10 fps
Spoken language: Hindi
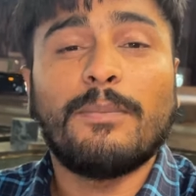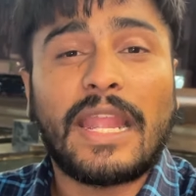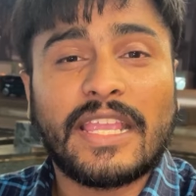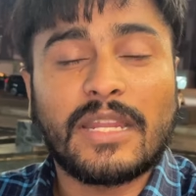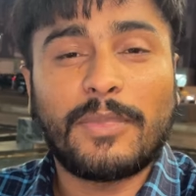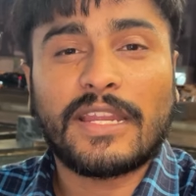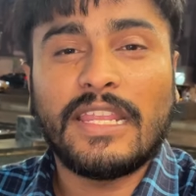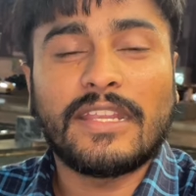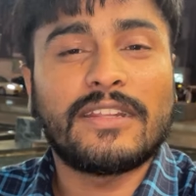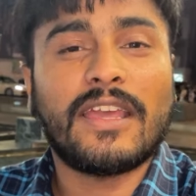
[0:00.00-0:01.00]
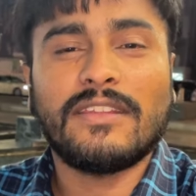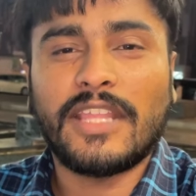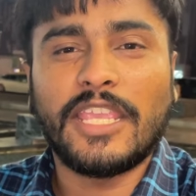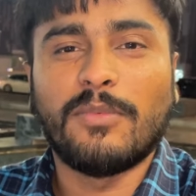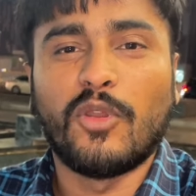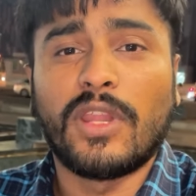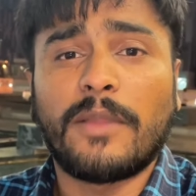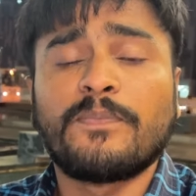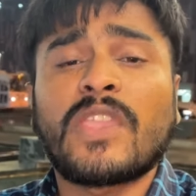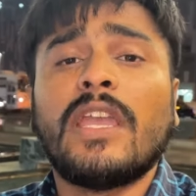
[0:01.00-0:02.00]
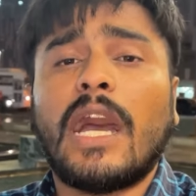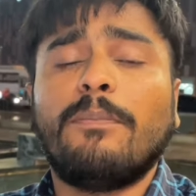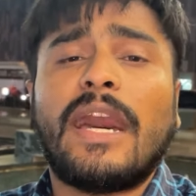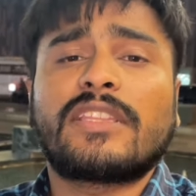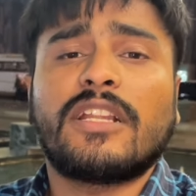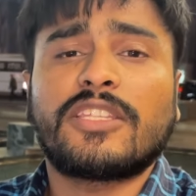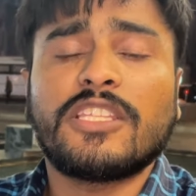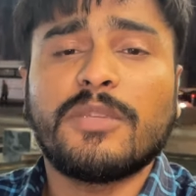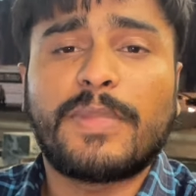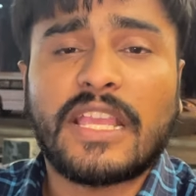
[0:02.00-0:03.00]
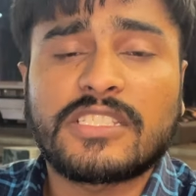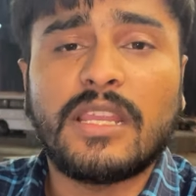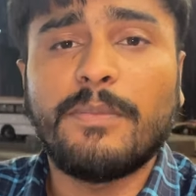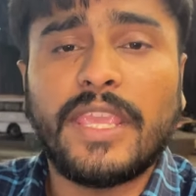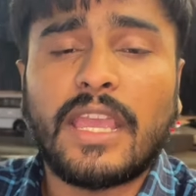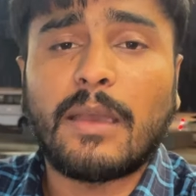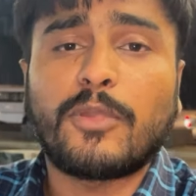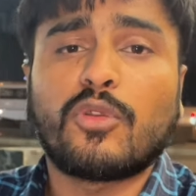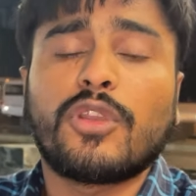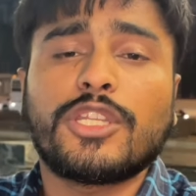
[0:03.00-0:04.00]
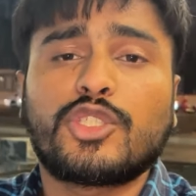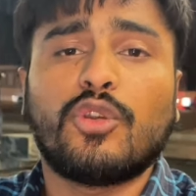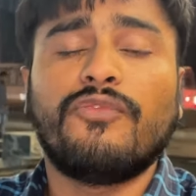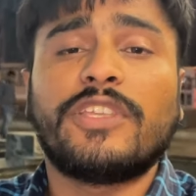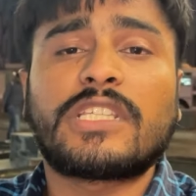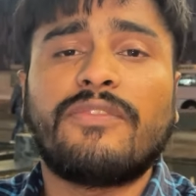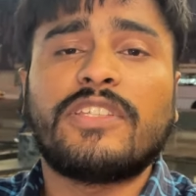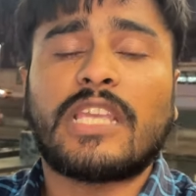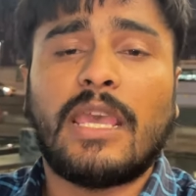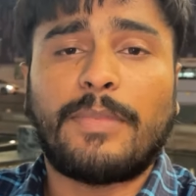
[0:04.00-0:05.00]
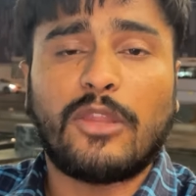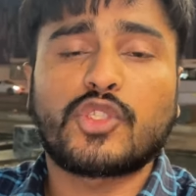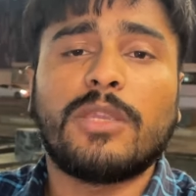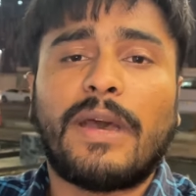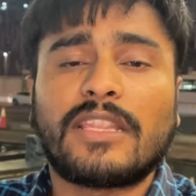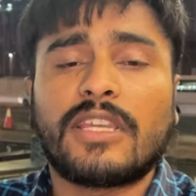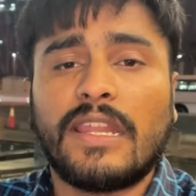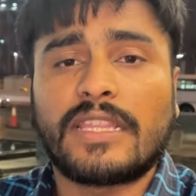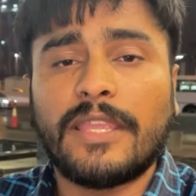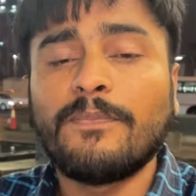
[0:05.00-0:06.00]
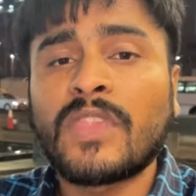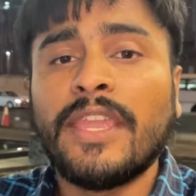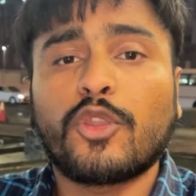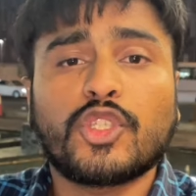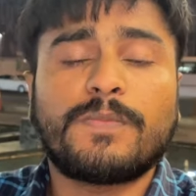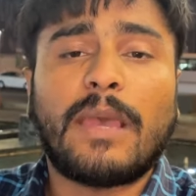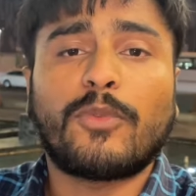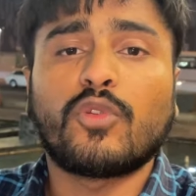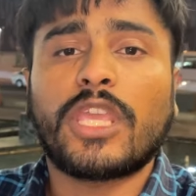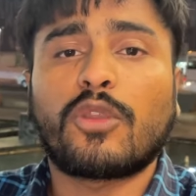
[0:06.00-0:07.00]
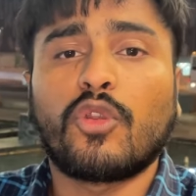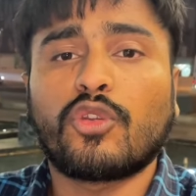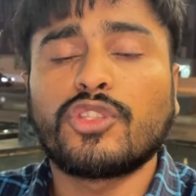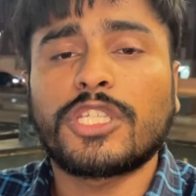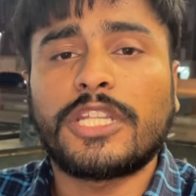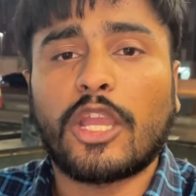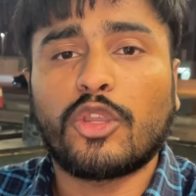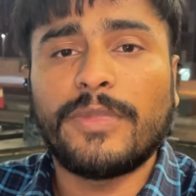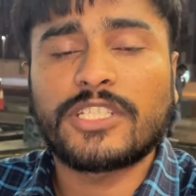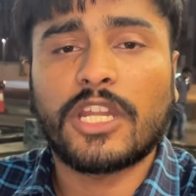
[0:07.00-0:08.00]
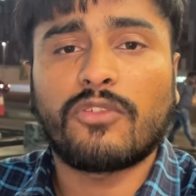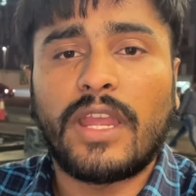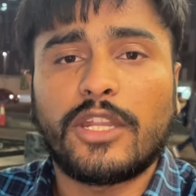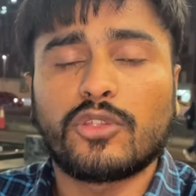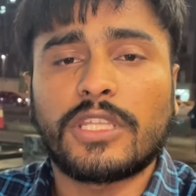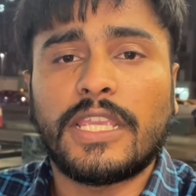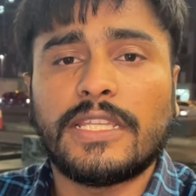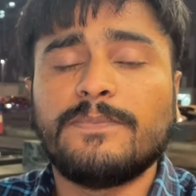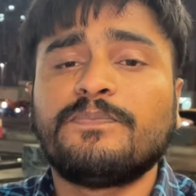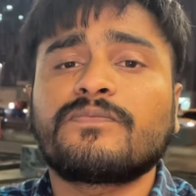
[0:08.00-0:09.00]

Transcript: पैलाइकन पर क्लिक करना नहीं बोलना अब बात करते हैं जी ब्राज़ील में आप लोगों का जो विजिट वीज़ा है पहले उसकी बात कर लेते हैं कि उसमें आप लोगों के कौन कौन से डॉक्यूमेंट्स रिक्वायर्ड होते हैं